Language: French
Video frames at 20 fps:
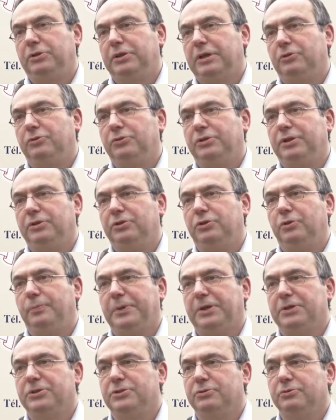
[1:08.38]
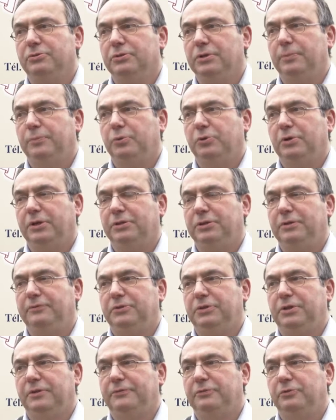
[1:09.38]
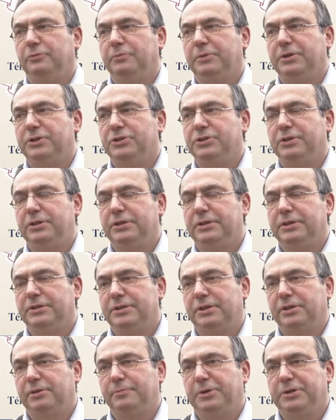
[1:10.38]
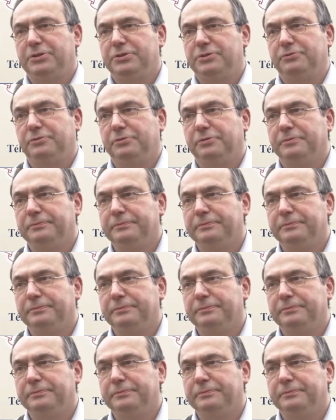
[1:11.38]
quarantaine de personnes, et pour l'activité fromage, il y a cinq personnes.